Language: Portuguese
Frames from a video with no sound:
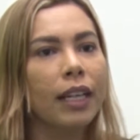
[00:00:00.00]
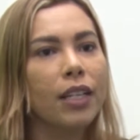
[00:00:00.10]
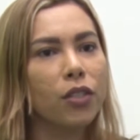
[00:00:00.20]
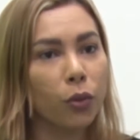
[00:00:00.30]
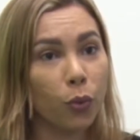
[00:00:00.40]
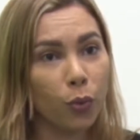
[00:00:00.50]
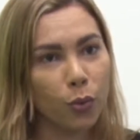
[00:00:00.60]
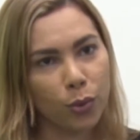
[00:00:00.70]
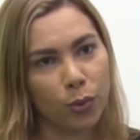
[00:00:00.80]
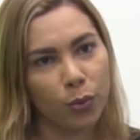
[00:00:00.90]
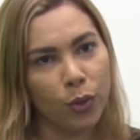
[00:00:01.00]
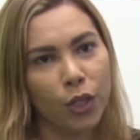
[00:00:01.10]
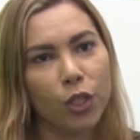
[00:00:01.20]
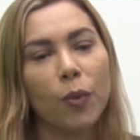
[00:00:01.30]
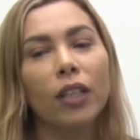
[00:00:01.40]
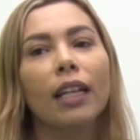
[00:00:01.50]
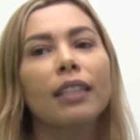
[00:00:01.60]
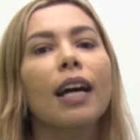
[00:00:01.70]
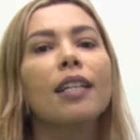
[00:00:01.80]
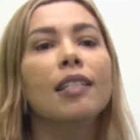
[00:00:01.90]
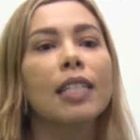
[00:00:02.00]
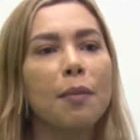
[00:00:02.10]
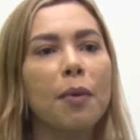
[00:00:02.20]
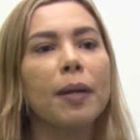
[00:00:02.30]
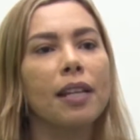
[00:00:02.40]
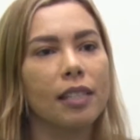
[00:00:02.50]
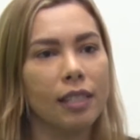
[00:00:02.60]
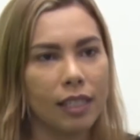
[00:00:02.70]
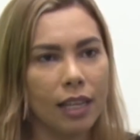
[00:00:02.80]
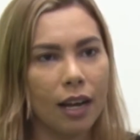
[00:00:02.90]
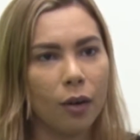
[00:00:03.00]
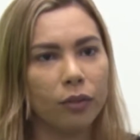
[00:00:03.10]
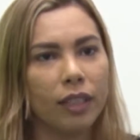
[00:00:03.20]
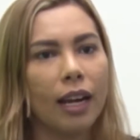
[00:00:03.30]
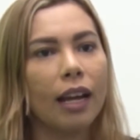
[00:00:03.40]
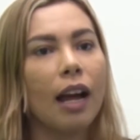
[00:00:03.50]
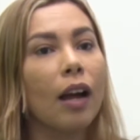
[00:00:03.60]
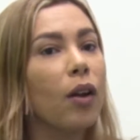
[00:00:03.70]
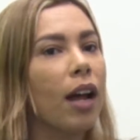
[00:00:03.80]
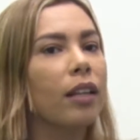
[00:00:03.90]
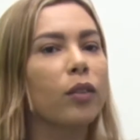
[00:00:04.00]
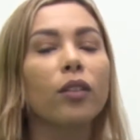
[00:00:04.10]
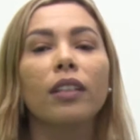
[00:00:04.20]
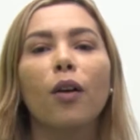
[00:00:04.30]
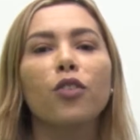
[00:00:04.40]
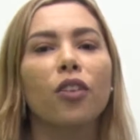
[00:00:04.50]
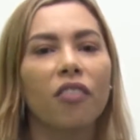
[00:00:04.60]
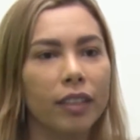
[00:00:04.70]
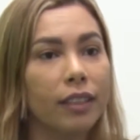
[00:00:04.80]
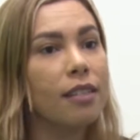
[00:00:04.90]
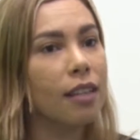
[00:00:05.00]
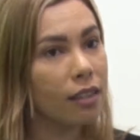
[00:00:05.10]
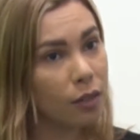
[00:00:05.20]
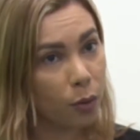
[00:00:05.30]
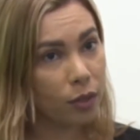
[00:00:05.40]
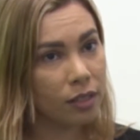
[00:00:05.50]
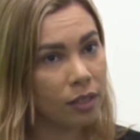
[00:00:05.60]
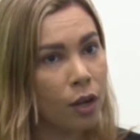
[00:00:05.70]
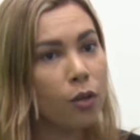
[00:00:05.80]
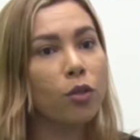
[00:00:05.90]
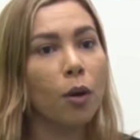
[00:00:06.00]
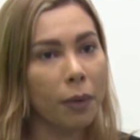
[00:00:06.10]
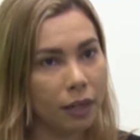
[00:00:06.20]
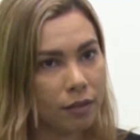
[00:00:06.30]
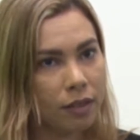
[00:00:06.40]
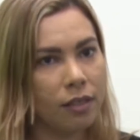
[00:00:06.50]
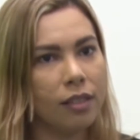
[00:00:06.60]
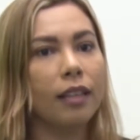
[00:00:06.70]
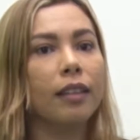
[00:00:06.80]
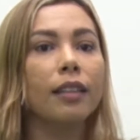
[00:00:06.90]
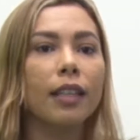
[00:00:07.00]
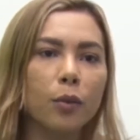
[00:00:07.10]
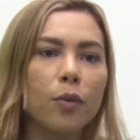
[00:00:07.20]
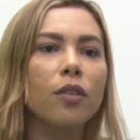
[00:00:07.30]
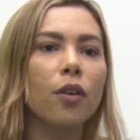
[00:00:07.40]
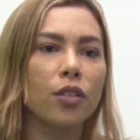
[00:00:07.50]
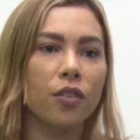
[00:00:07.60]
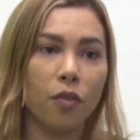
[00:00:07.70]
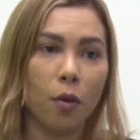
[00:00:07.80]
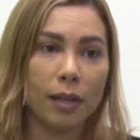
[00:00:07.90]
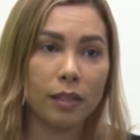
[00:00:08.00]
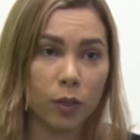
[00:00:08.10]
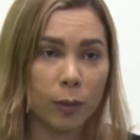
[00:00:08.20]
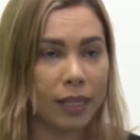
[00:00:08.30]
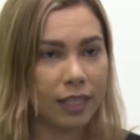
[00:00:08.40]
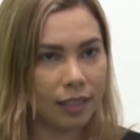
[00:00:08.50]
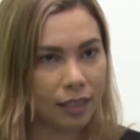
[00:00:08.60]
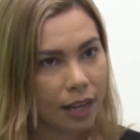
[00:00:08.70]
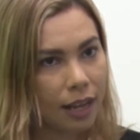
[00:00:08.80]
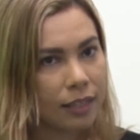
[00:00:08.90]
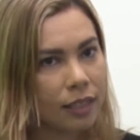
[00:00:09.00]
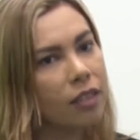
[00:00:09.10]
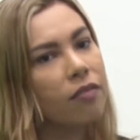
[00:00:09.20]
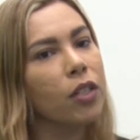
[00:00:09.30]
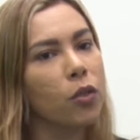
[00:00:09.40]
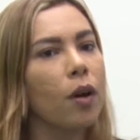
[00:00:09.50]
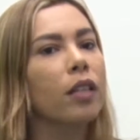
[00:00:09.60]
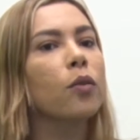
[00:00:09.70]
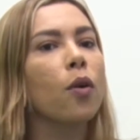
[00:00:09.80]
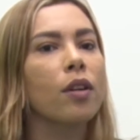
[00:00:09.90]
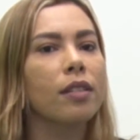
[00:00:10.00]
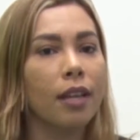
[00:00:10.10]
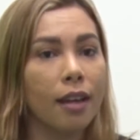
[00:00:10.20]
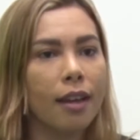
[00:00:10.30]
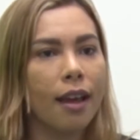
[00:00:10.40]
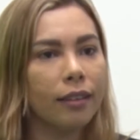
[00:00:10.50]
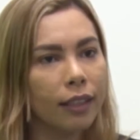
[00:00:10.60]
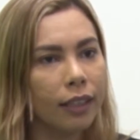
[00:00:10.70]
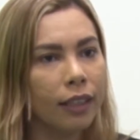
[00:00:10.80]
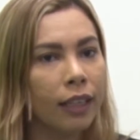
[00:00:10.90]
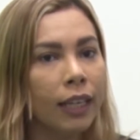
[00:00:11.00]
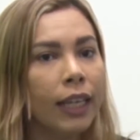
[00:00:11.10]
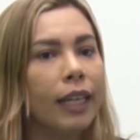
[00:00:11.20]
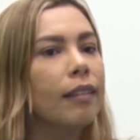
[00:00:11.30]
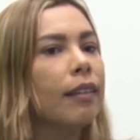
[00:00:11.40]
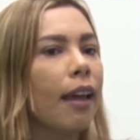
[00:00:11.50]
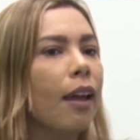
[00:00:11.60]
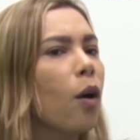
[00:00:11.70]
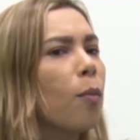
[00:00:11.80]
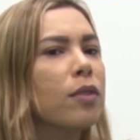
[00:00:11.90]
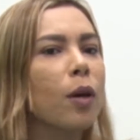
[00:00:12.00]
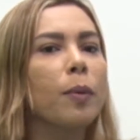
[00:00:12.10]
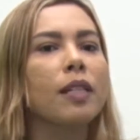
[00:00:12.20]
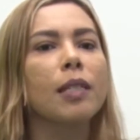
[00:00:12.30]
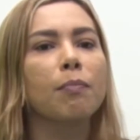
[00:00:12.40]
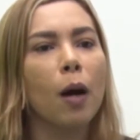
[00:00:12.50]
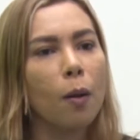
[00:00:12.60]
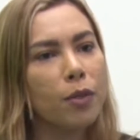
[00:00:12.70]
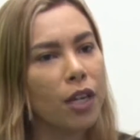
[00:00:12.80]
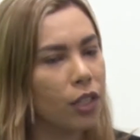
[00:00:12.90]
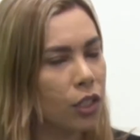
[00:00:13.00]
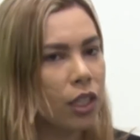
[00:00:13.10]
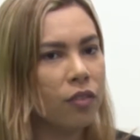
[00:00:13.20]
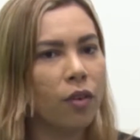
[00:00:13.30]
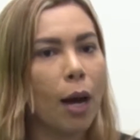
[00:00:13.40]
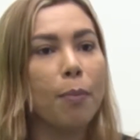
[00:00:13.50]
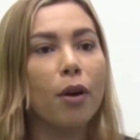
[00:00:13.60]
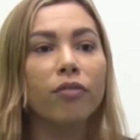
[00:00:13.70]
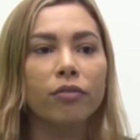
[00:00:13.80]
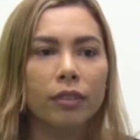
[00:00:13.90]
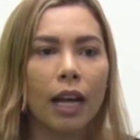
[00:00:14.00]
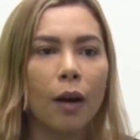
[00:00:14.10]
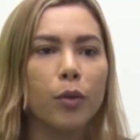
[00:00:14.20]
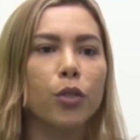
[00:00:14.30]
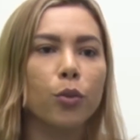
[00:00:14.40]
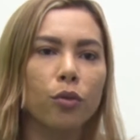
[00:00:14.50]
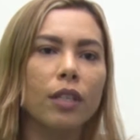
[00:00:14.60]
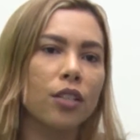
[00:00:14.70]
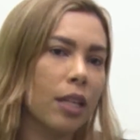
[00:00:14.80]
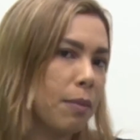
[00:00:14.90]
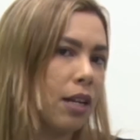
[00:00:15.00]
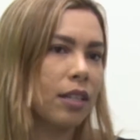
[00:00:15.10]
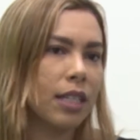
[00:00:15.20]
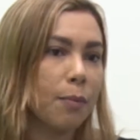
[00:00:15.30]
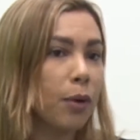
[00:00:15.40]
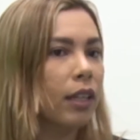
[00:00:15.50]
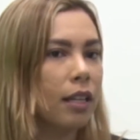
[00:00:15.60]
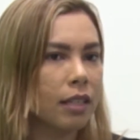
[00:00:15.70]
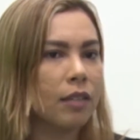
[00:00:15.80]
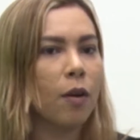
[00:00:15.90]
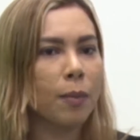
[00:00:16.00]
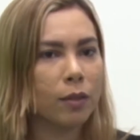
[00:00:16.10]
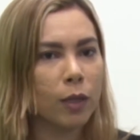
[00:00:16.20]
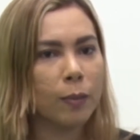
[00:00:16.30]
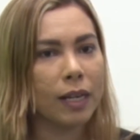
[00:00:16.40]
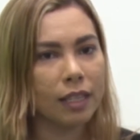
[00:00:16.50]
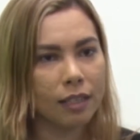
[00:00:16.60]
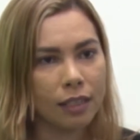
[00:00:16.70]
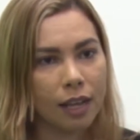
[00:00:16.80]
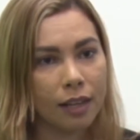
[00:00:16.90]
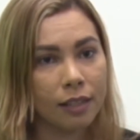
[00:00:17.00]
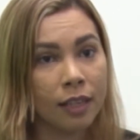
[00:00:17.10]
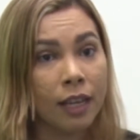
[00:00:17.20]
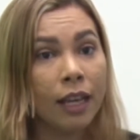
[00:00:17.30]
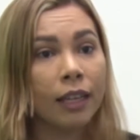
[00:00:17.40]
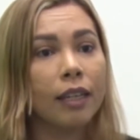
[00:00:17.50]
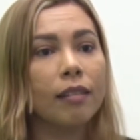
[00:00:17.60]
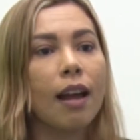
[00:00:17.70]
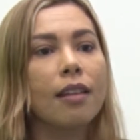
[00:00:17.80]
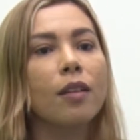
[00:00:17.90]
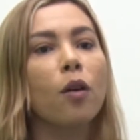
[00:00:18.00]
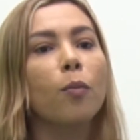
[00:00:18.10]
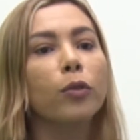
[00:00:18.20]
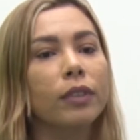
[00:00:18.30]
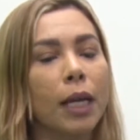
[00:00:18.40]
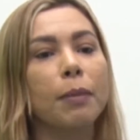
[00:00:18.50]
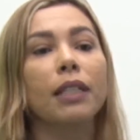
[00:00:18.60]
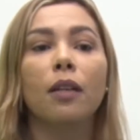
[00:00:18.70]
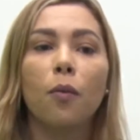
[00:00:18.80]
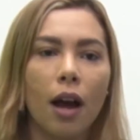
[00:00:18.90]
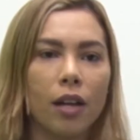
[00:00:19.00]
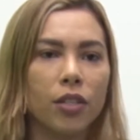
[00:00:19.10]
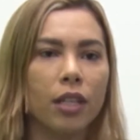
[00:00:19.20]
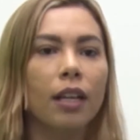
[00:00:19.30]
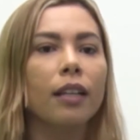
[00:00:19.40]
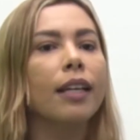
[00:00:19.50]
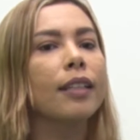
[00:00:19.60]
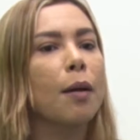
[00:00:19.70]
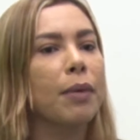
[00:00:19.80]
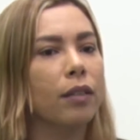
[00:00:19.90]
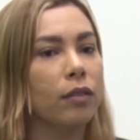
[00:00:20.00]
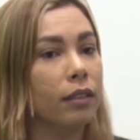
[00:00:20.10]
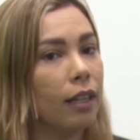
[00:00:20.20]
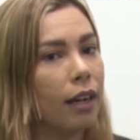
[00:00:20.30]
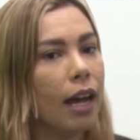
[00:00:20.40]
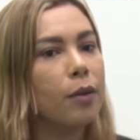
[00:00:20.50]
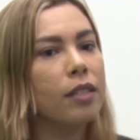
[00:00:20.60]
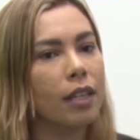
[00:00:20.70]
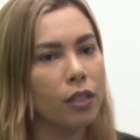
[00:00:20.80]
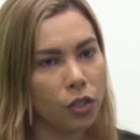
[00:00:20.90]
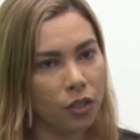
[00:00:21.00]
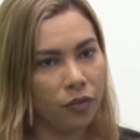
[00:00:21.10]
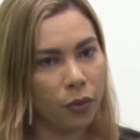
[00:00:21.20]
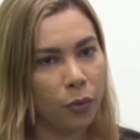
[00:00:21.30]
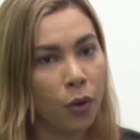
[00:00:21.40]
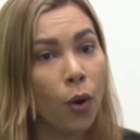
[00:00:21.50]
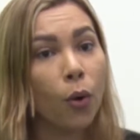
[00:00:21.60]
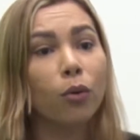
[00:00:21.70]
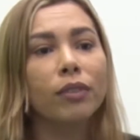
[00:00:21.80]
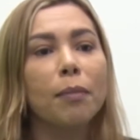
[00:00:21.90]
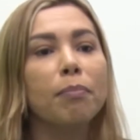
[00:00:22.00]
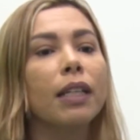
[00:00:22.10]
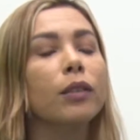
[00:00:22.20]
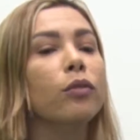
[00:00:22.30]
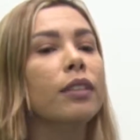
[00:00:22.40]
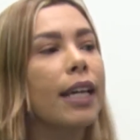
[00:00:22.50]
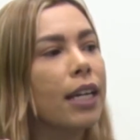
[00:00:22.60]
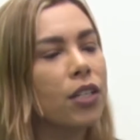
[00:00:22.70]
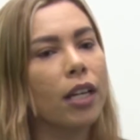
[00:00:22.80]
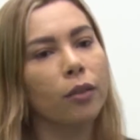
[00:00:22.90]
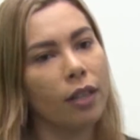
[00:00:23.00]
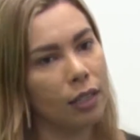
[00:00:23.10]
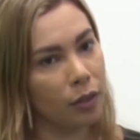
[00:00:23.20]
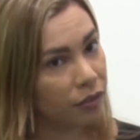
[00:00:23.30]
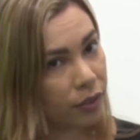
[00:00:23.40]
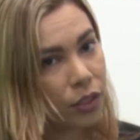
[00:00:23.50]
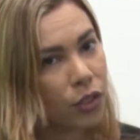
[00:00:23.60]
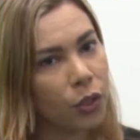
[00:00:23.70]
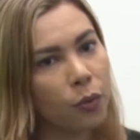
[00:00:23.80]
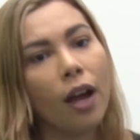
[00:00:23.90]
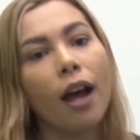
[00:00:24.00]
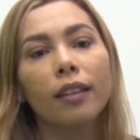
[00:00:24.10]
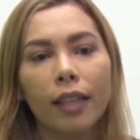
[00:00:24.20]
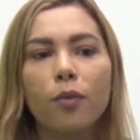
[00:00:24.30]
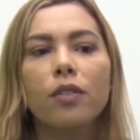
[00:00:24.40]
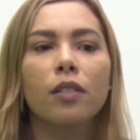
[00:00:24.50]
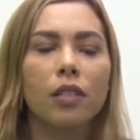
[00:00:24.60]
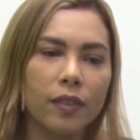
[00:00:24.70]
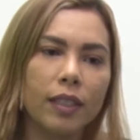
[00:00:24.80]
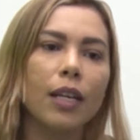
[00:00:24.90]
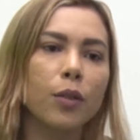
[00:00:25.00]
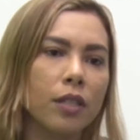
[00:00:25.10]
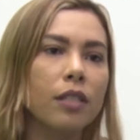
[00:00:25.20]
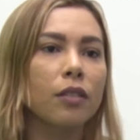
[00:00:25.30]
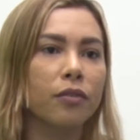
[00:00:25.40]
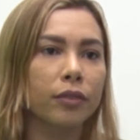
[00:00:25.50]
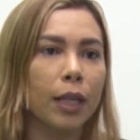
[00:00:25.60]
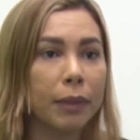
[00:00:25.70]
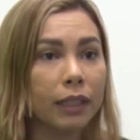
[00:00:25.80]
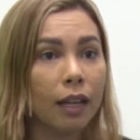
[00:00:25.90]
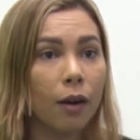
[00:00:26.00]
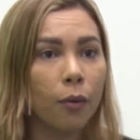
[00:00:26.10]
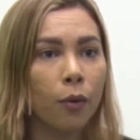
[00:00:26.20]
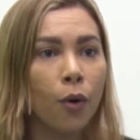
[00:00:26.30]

Este curso, de modalidade semipresencial, terá carga horária total de 96 horas, somando-se 72 horas de formações presenciais e 24 horas em EAD, e tem como seu principal objetivo aprofundar o estudo das temáticas abordadas nas formações presenciais, que trazem como tema linguagem, letramento literário e científico, contemplando desde a educação infantil até os anos finais do ensino fundamental.